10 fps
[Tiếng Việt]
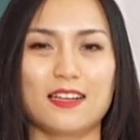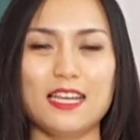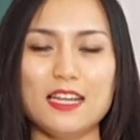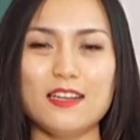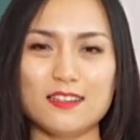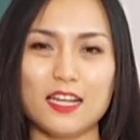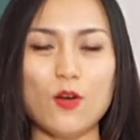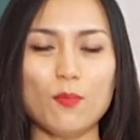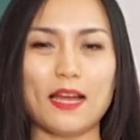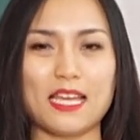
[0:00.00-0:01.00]
khi cái
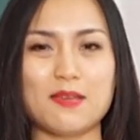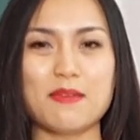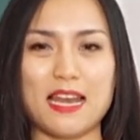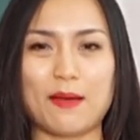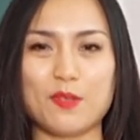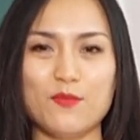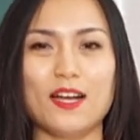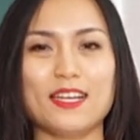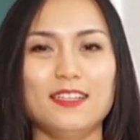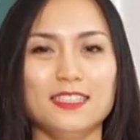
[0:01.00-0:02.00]
lúc này khi mẹ làm như
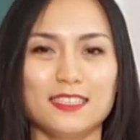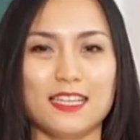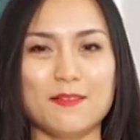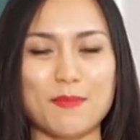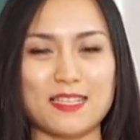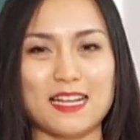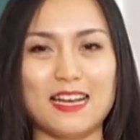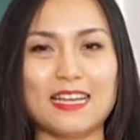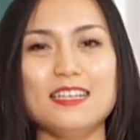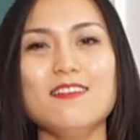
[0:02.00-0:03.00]
vậy á thì mẹ sẽ
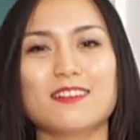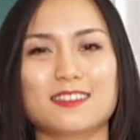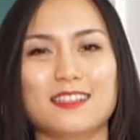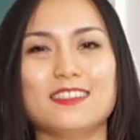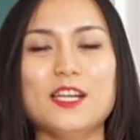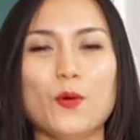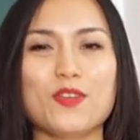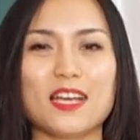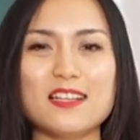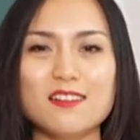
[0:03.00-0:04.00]
lấy được nhiều
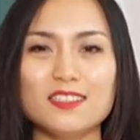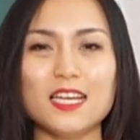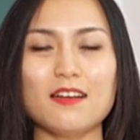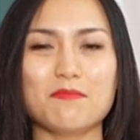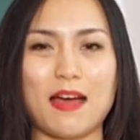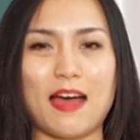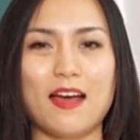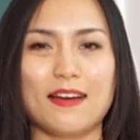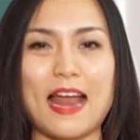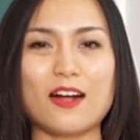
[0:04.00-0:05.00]
những cái dưỡng chất mà
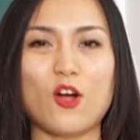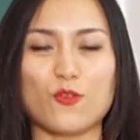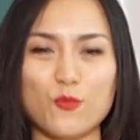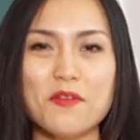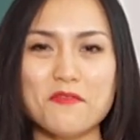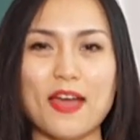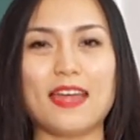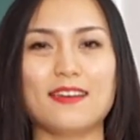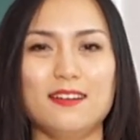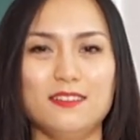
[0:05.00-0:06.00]
đang còn nguyên
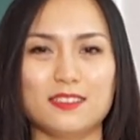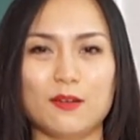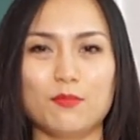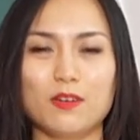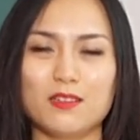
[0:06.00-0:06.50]
vẹn ở trong ờ,